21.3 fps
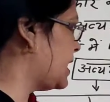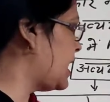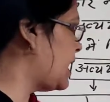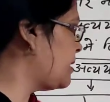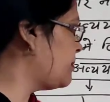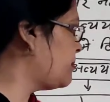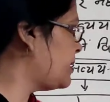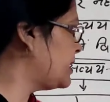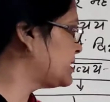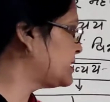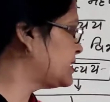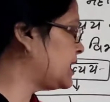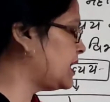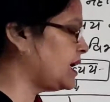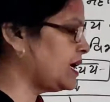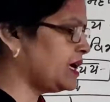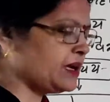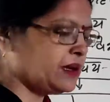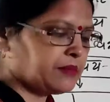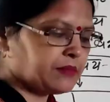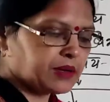हैं अब आता
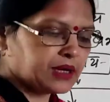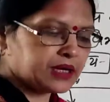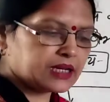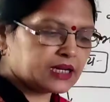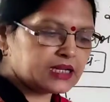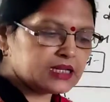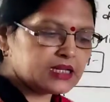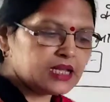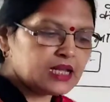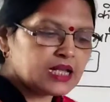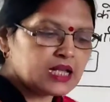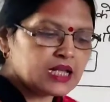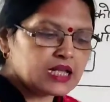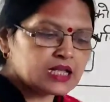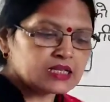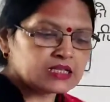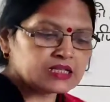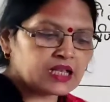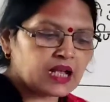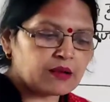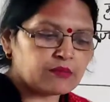है हमारा
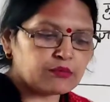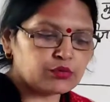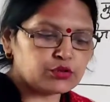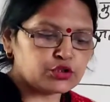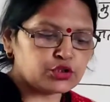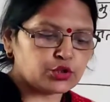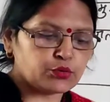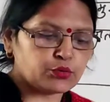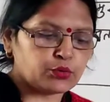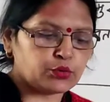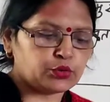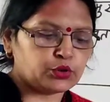सामुच्य